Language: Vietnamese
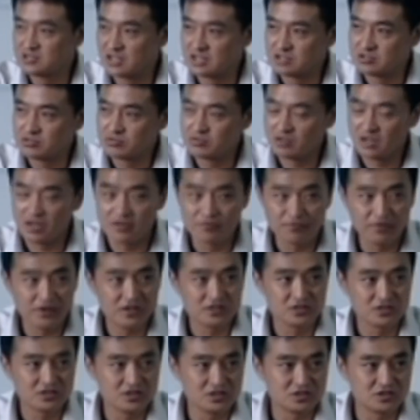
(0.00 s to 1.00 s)
nhưng khi
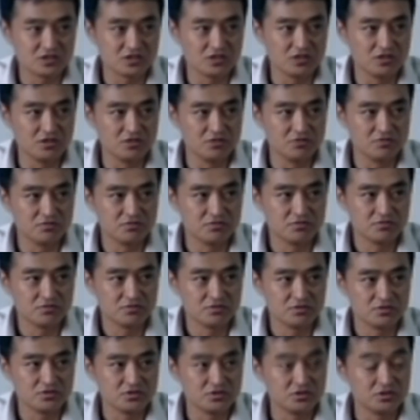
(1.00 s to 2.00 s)
vụ án xảy ra
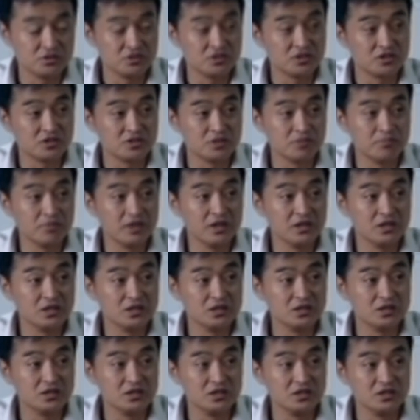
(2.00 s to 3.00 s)
thì bên cạnh nạn
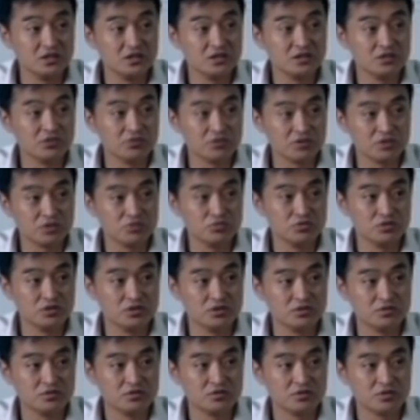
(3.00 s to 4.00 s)
nhân nhất định có
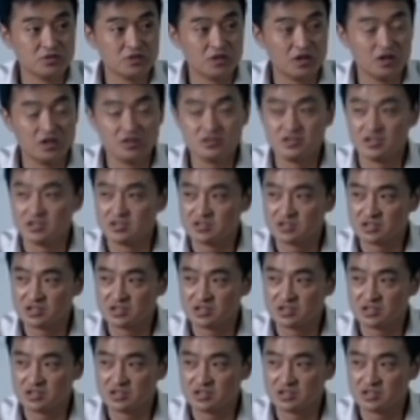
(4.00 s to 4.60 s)
một người phụ nữ,